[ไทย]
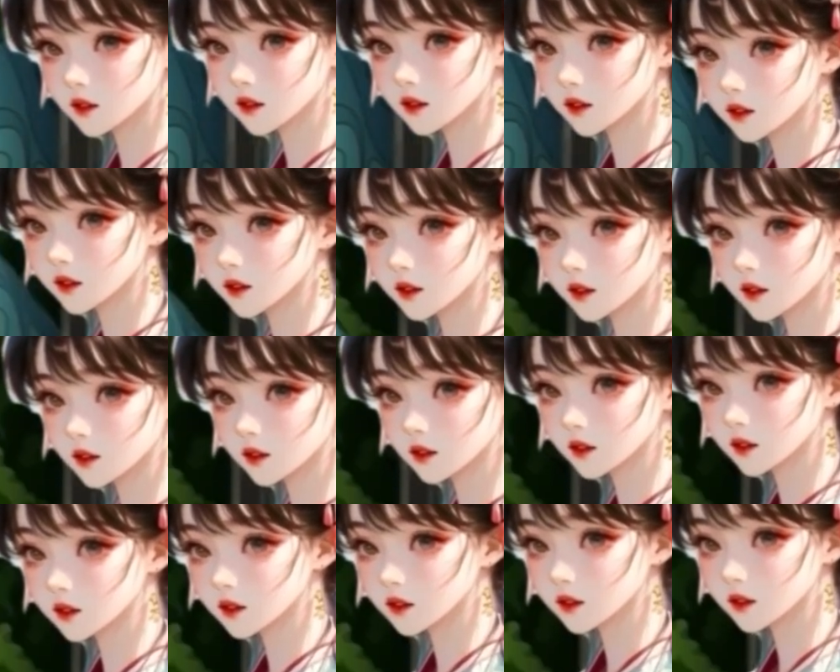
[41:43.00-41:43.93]
อาจาร
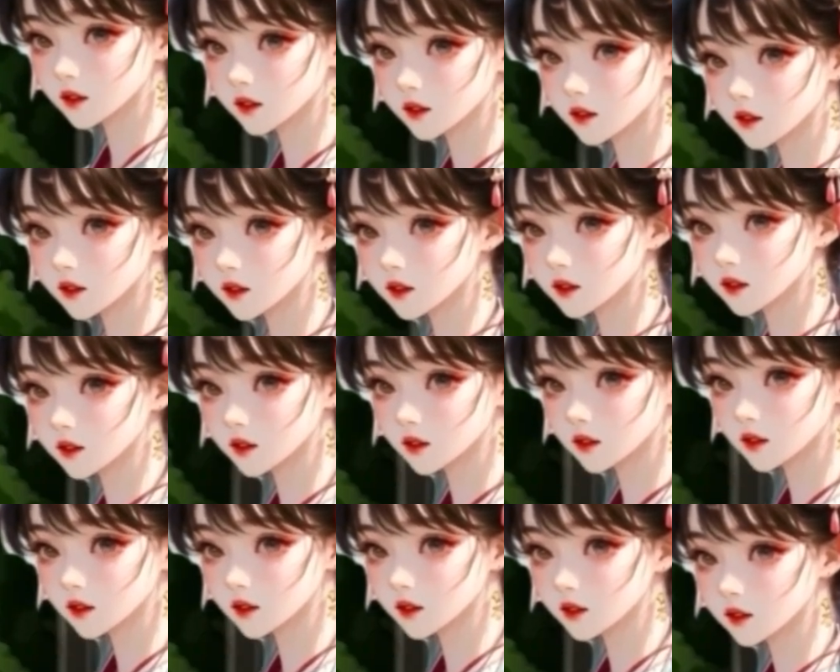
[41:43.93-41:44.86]
ย์ท่านปล่อยสิทธิ์ไป
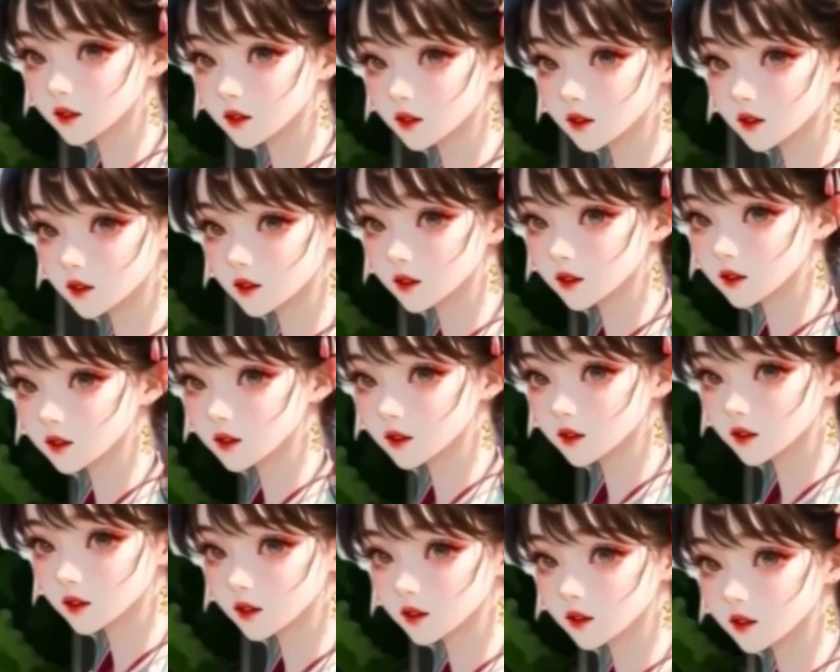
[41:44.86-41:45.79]
เถอะเจ้าค่ะ
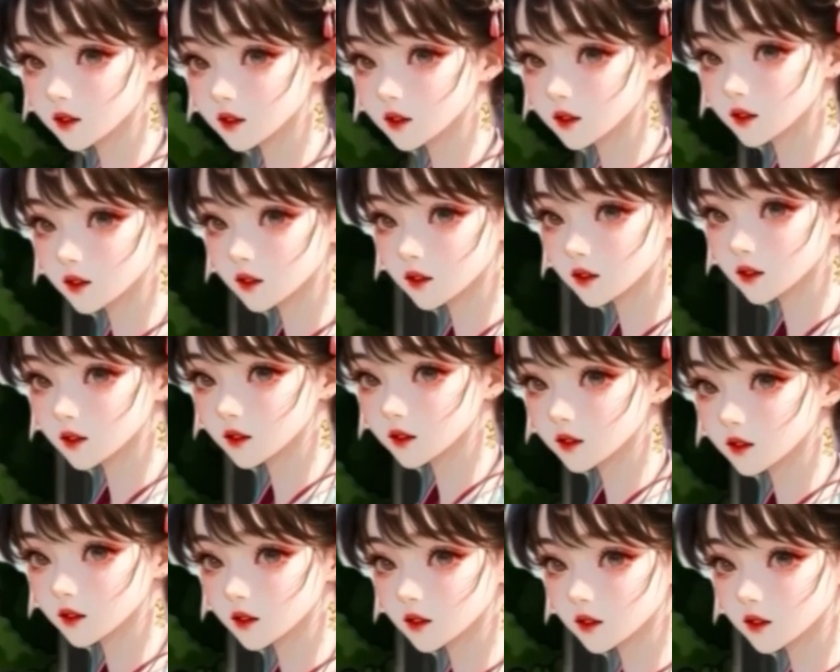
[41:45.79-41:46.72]
เิียนเซส
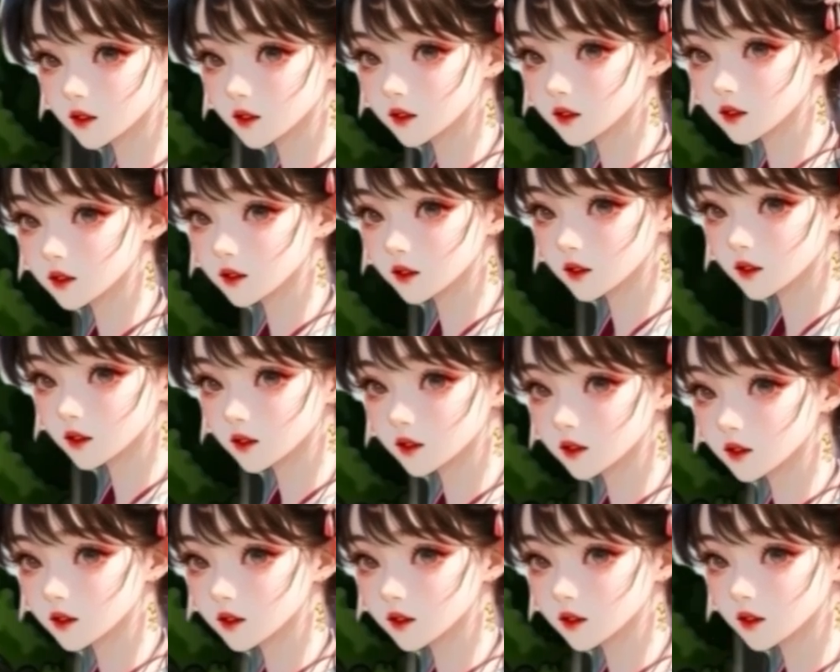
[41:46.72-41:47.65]
อื้นพรางเอ่ย
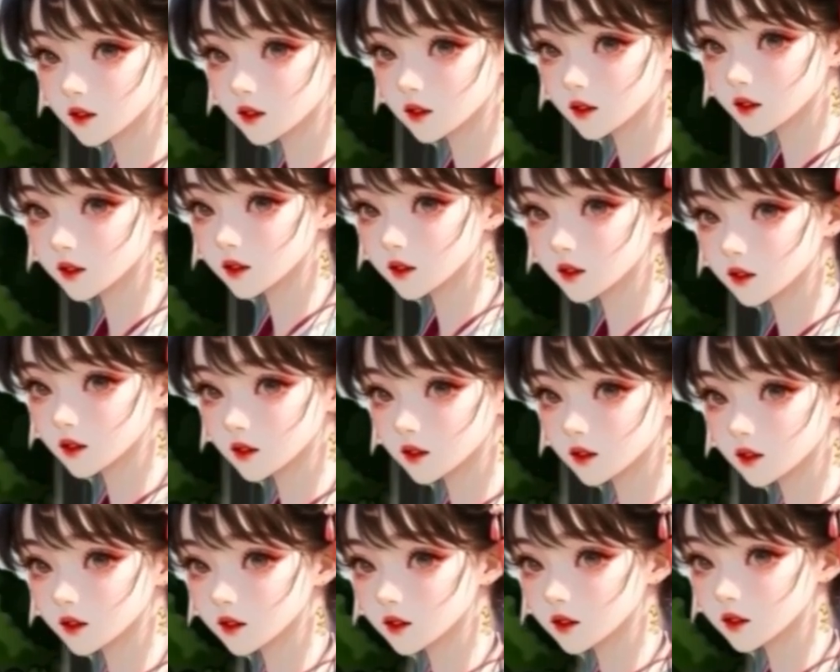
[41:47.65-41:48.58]
มีเช่นนั้น
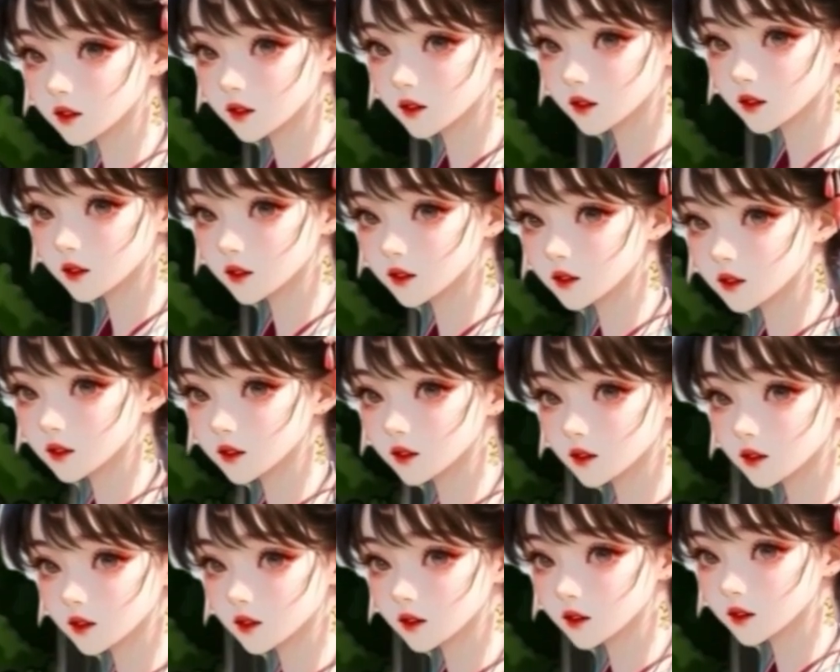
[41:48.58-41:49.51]
สามสนักเซียนใหญ่
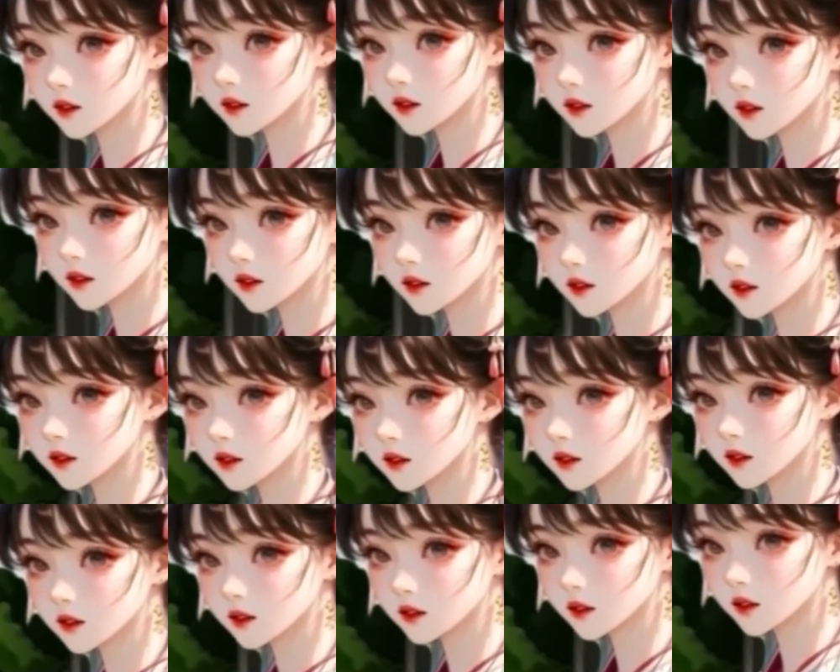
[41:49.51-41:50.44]
จะต้องประสบกับพ
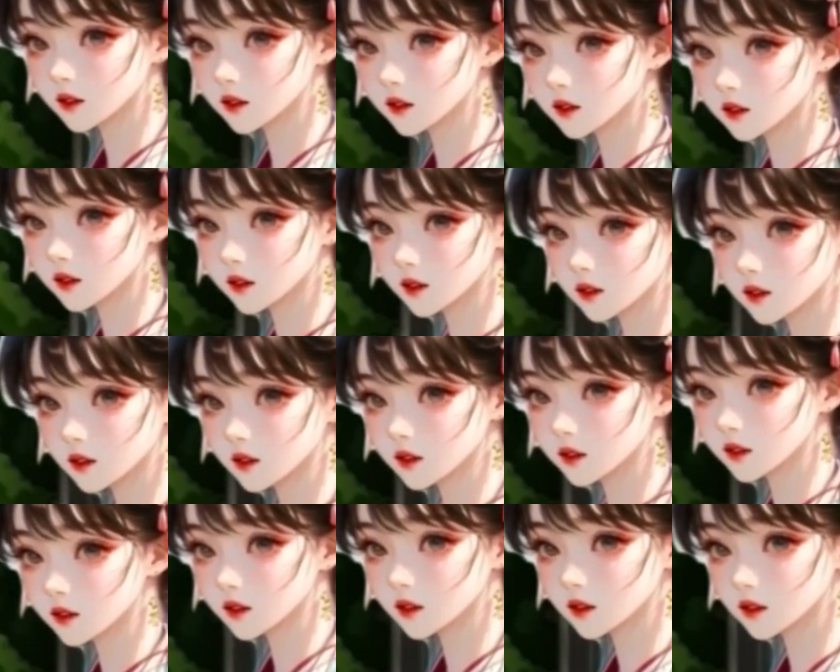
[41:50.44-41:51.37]
ยานาอันใหญ่หล
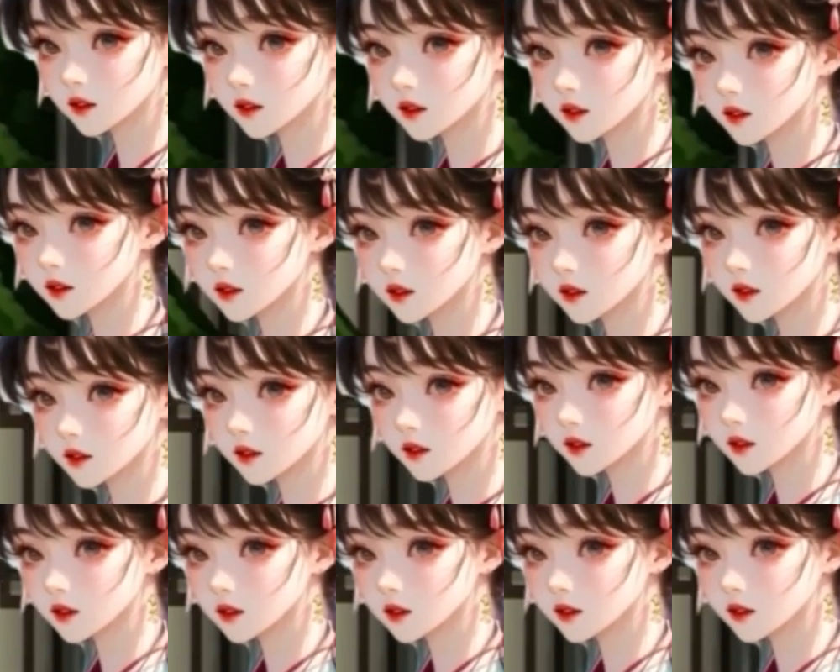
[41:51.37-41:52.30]
วงนิกา
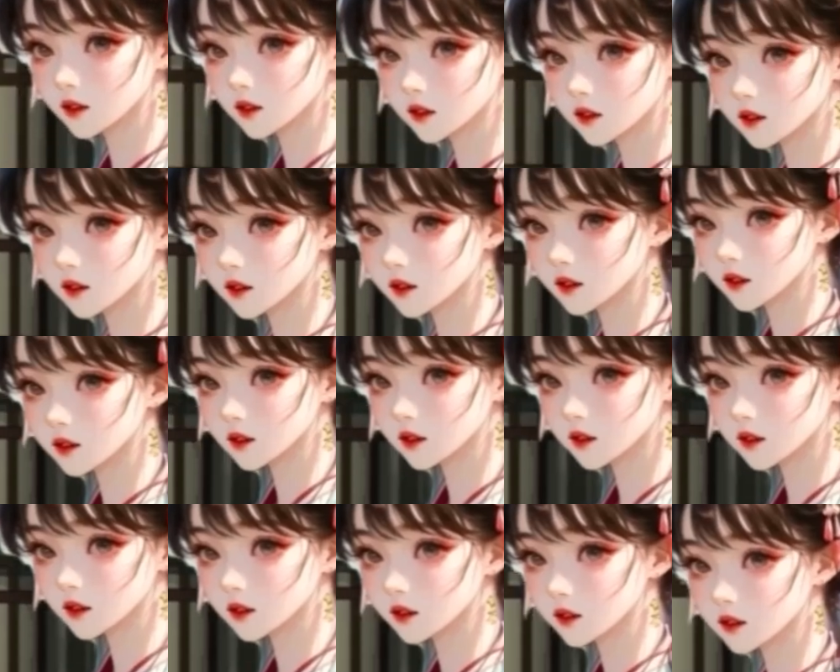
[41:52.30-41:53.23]
ยกระบี่สวรรค์เอง
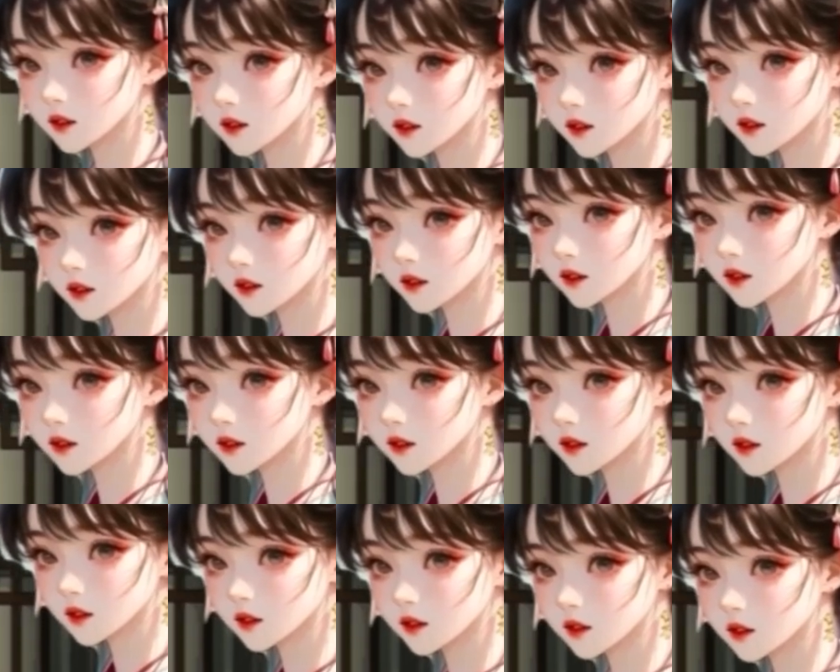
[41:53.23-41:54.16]
ก็จะนองไปด้ย
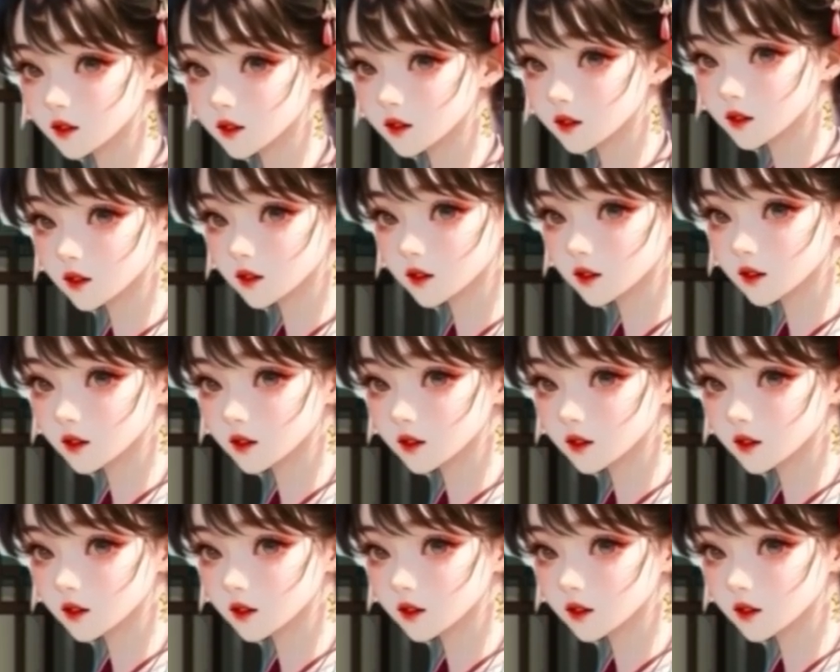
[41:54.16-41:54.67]
เลือดนะเจ้าค่ะ